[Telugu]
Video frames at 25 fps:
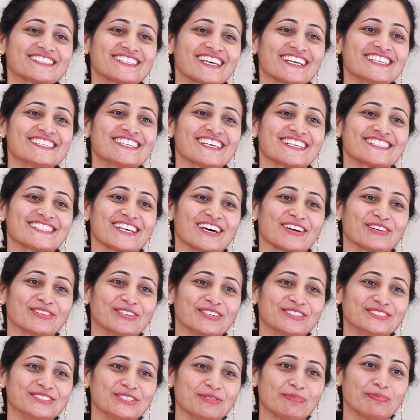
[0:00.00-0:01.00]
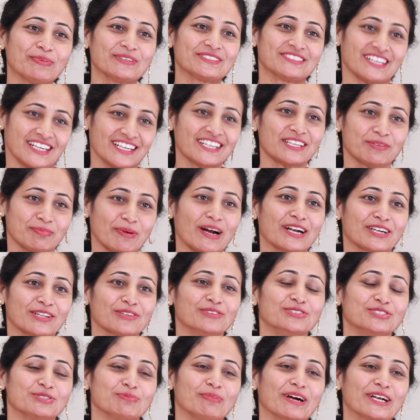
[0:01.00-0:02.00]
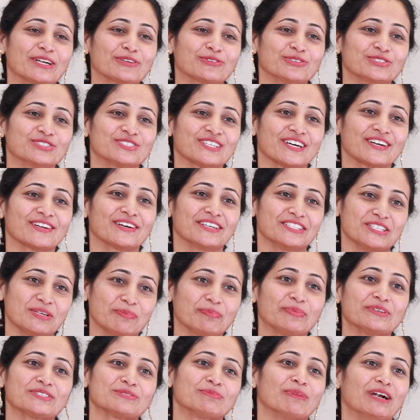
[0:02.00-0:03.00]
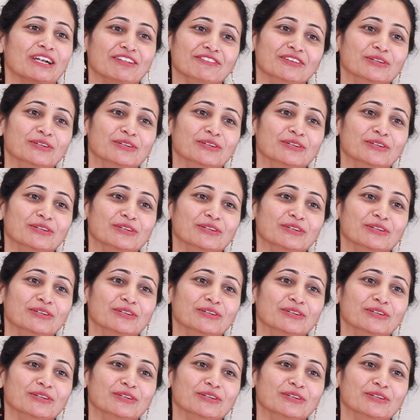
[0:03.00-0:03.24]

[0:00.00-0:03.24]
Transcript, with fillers: రిజైన్ చేశారు అని చెప్పేసి అంటే ఈ పార్టీ నుంచి బయటకు వచ్చారు అని చెప్పేసి మళ్ళీ